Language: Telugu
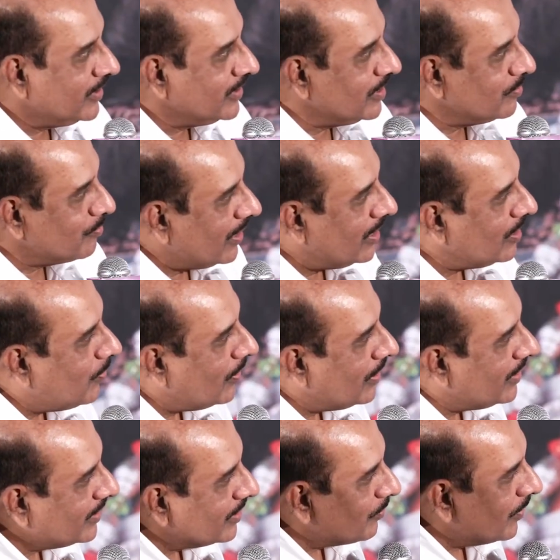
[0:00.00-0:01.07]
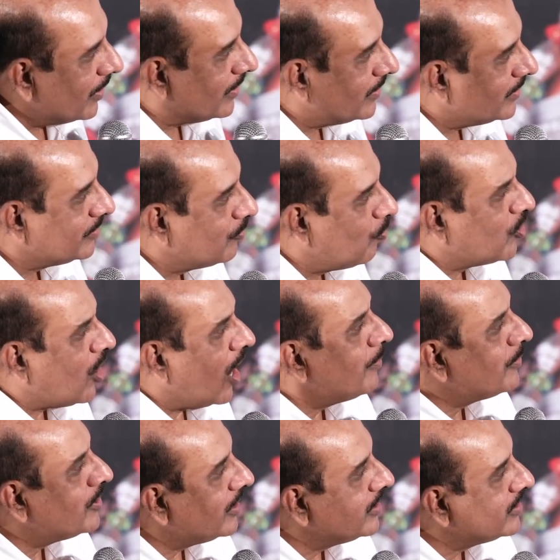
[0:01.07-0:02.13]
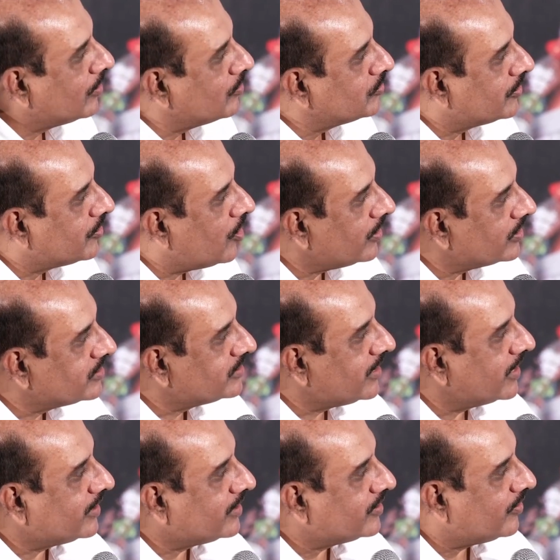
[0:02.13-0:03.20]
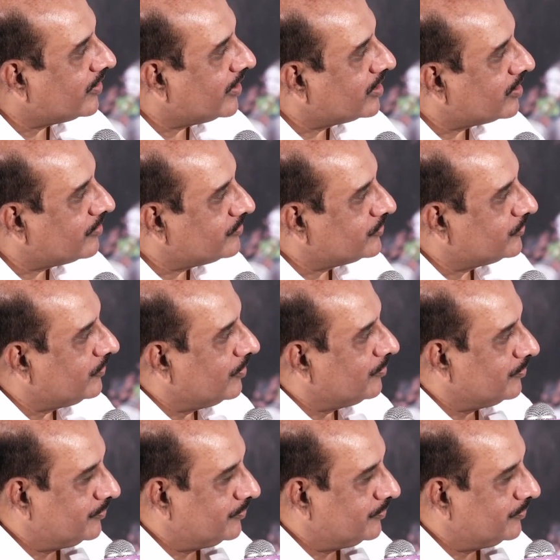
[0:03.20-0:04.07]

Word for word: ఈ మళ్ళీ పెళ్ళి ఏంటమ్మా ఒక కామన్ అడిగిన అడుగుతాను నాట్ ఎస్ డైరెక్టర్ ఆఫ్ రైటర్ ఆఫ్ దిస్ ఫిలిం